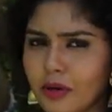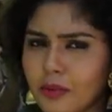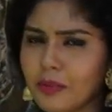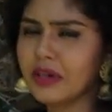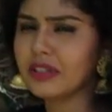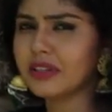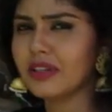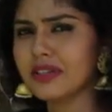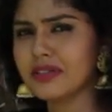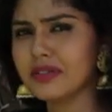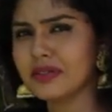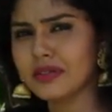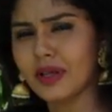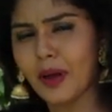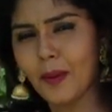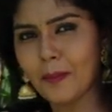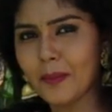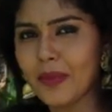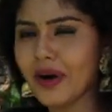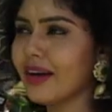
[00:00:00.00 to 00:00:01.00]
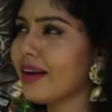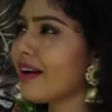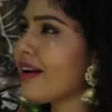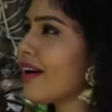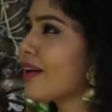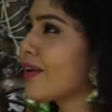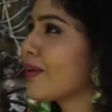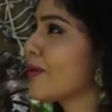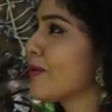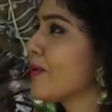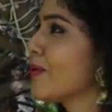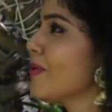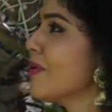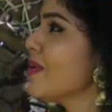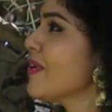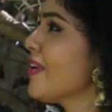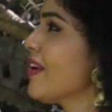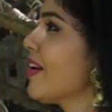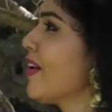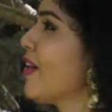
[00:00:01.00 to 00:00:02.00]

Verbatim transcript: டைமில் பார்த்தா செம்ம அழகாக இருக்கும்